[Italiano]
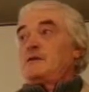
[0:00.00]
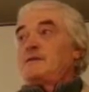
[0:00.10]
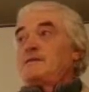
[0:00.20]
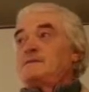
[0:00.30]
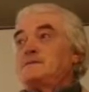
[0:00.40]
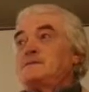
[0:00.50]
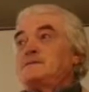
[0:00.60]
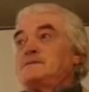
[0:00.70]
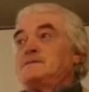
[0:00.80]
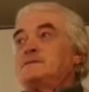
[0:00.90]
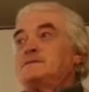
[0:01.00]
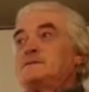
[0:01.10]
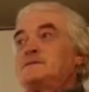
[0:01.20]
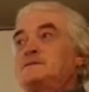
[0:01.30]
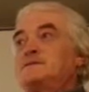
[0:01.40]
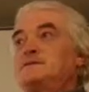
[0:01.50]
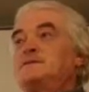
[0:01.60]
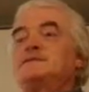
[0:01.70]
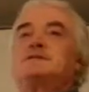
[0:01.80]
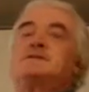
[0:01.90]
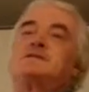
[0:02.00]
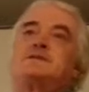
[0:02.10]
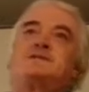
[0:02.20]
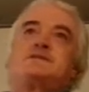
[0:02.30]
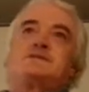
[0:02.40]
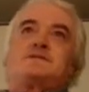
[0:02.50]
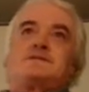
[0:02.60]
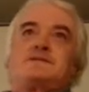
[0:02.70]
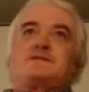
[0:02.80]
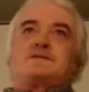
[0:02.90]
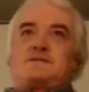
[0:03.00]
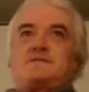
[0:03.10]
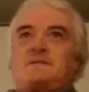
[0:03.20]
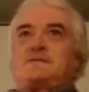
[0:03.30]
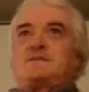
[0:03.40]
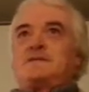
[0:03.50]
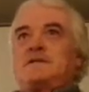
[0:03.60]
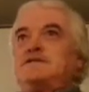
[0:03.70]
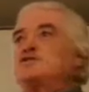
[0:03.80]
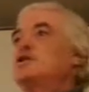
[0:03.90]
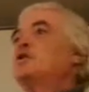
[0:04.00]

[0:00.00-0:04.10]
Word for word: La, il mono 810 difende, ti confermo che c'era.